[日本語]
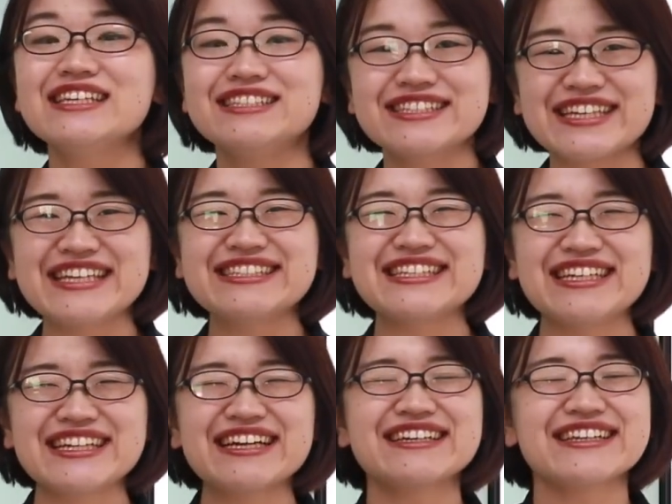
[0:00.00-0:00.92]
受験さ
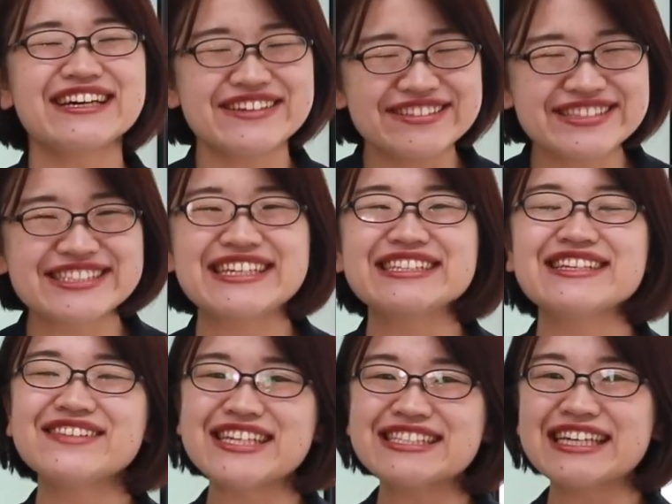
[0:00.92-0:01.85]
れた方、お疲れ
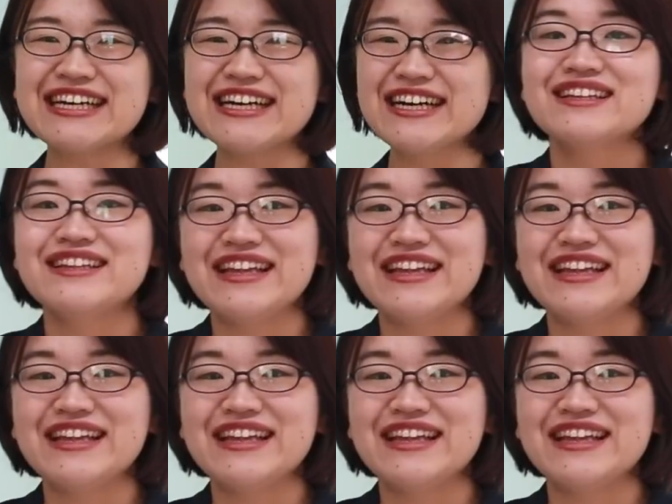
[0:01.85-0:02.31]
様でした。